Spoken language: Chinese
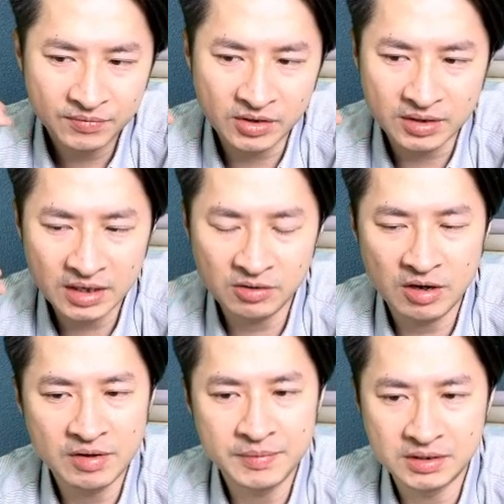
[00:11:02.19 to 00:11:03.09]
哦。那另
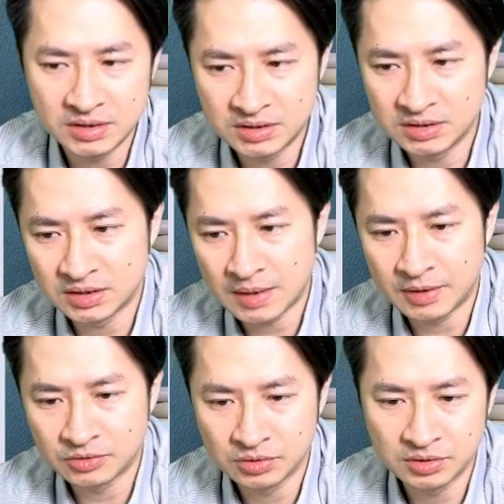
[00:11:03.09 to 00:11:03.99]
外一方面，其实也代
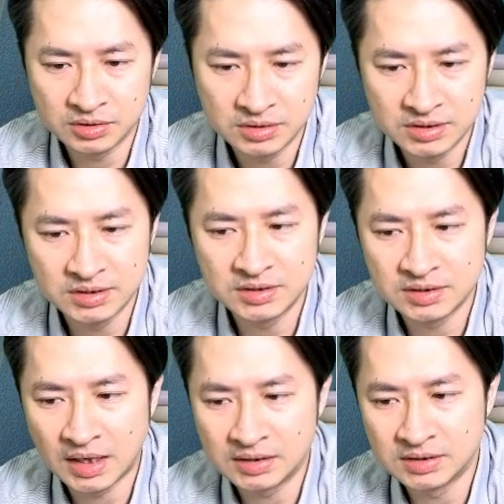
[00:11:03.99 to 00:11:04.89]
表说薪
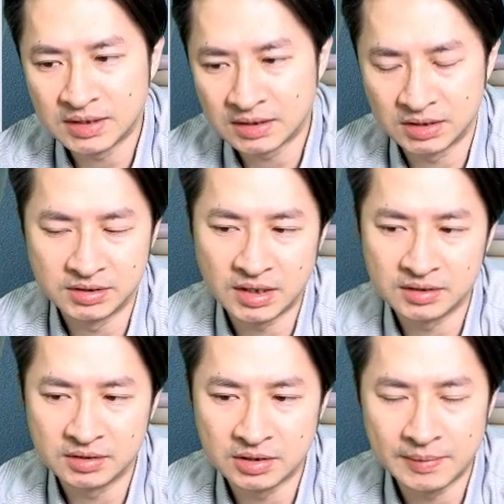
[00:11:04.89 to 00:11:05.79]
资还是在成
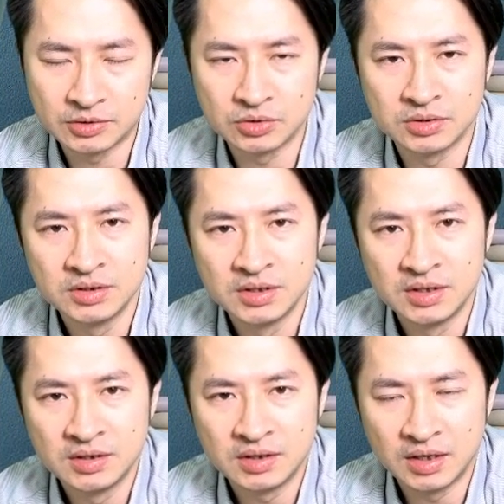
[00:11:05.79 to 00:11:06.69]
长的，也代表说，
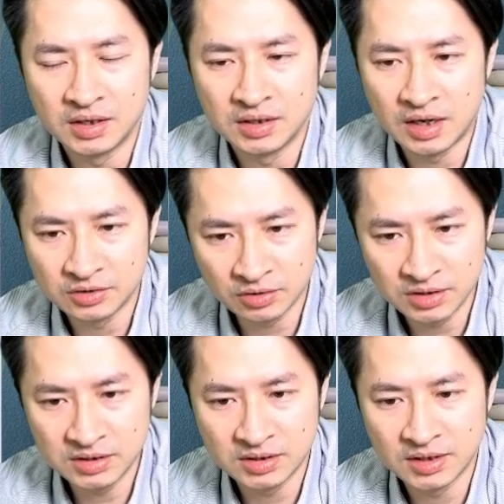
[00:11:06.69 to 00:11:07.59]
哎，劳动
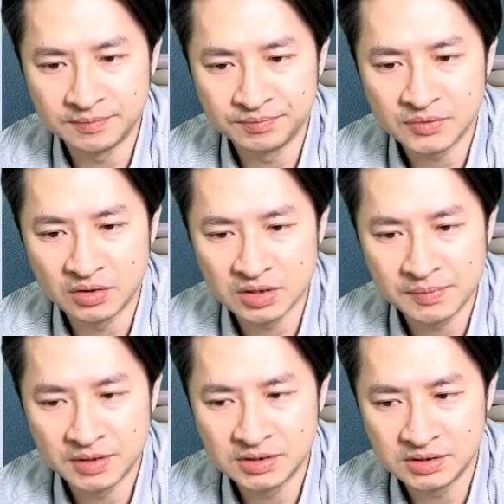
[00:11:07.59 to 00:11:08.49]
力的人哦，
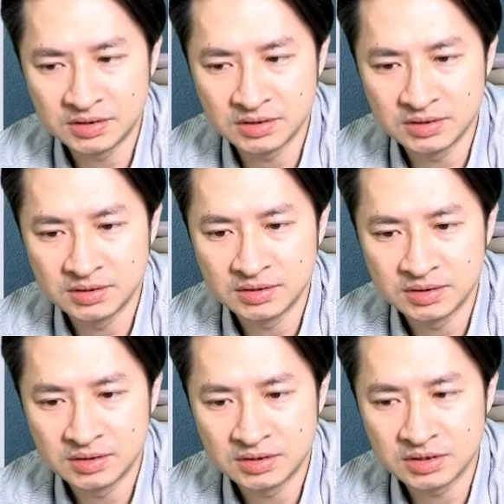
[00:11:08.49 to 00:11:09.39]
他们的薪资
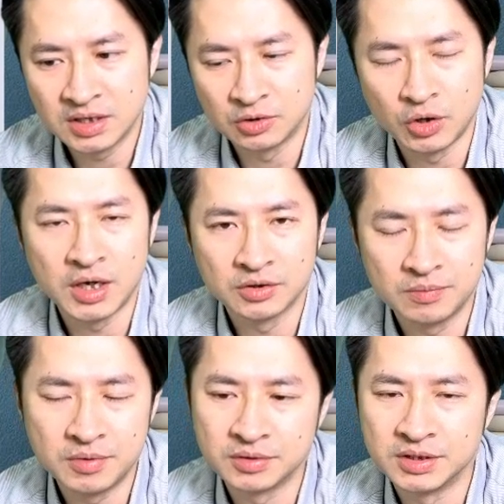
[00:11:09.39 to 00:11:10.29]
是可以对抗
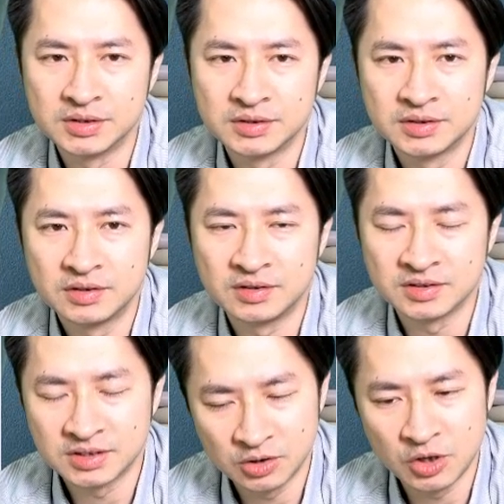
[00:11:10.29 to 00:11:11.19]
通膨的
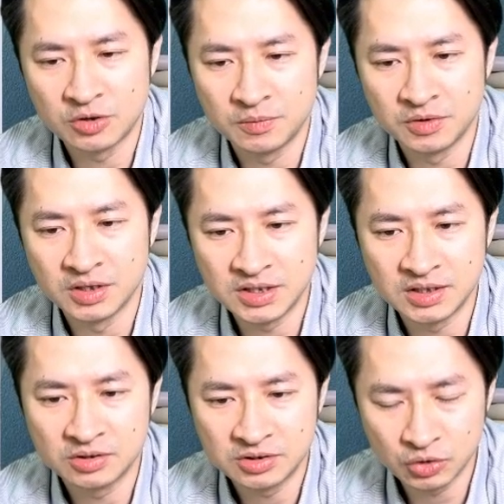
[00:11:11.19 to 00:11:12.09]
哦，是可以对抗通膨，而
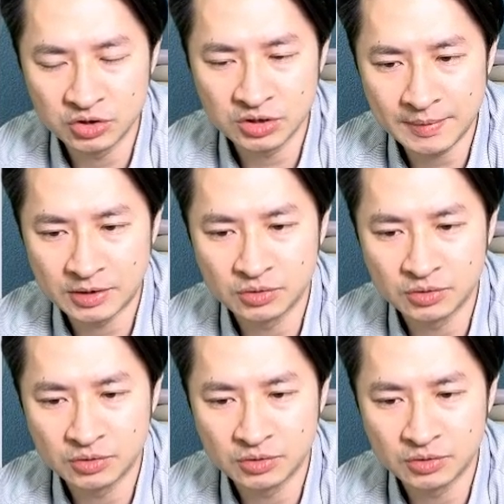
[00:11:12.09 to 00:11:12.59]
且所以就代表